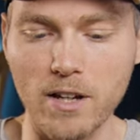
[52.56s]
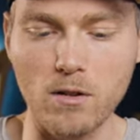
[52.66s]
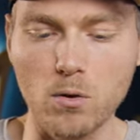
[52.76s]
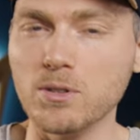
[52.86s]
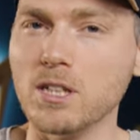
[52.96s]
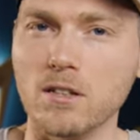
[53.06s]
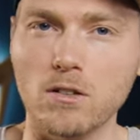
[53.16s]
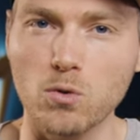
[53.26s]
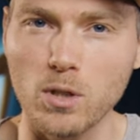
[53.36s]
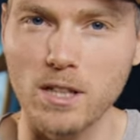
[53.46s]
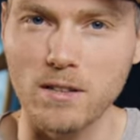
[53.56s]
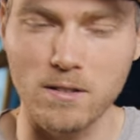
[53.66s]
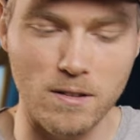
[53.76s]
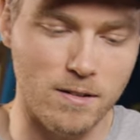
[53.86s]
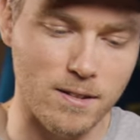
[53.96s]
Avec l'optique de kit
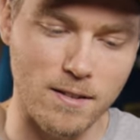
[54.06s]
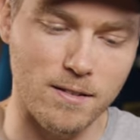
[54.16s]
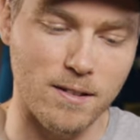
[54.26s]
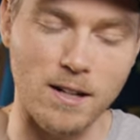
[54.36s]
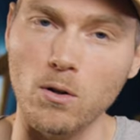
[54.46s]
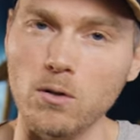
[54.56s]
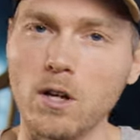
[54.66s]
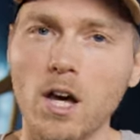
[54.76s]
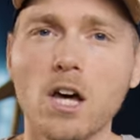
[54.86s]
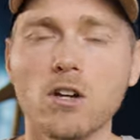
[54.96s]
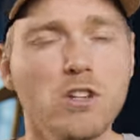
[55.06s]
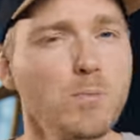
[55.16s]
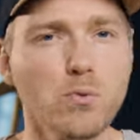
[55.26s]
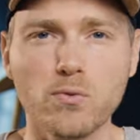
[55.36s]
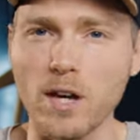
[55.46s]
ici 1650, j'ai
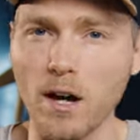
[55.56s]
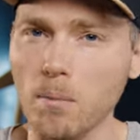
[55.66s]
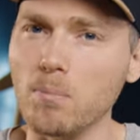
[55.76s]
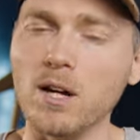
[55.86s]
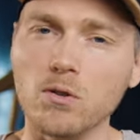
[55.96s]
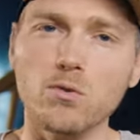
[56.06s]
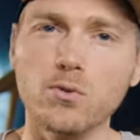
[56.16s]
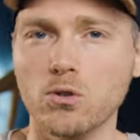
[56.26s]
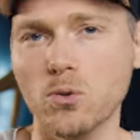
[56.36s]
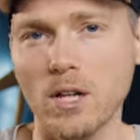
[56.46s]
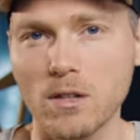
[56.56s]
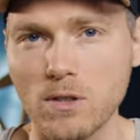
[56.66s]
pu faire plein de photos et de